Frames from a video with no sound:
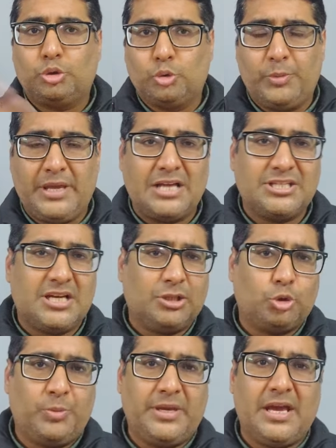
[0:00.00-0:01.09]
तू भी आ जा
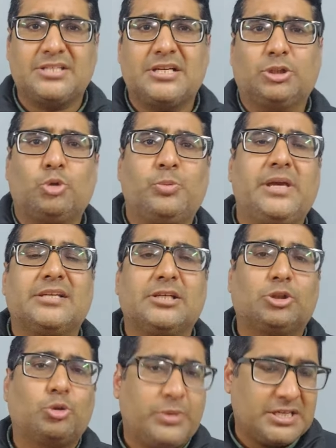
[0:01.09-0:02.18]
तू भी आ जा तू भी आ
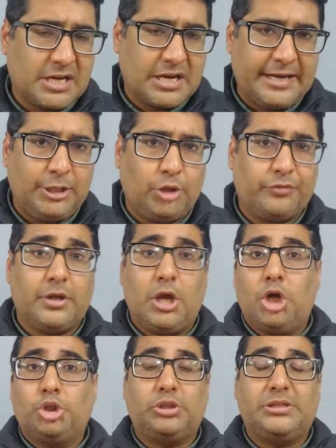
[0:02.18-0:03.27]
जा तू भी आ जा काइंड ऑफ
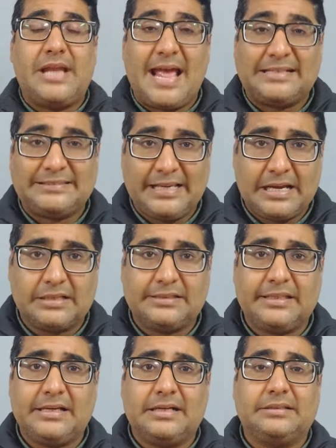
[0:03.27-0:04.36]
तो ऐसे
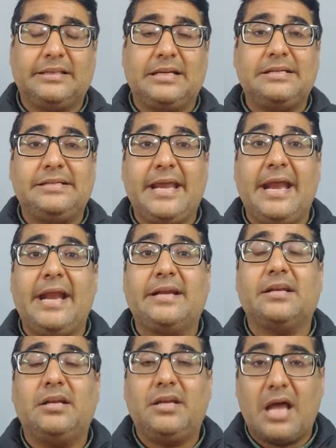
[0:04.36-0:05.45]
करते करते
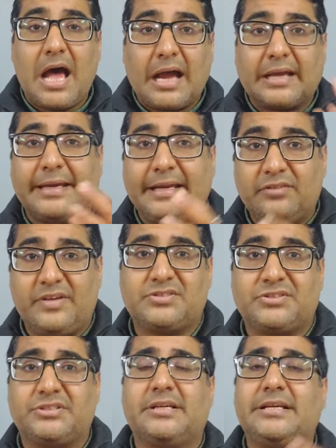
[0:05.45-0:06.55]
डेढ़ लाख
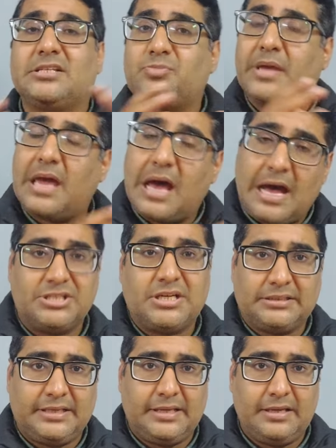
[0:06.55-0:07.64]
इन्वेस्टर इसमें आ
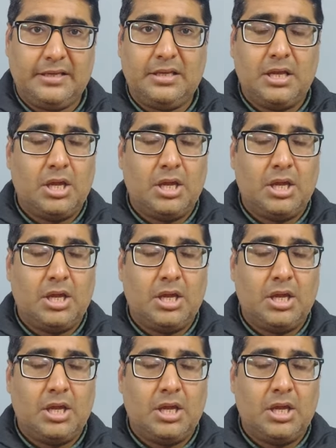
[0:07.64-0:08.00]
जाते हैं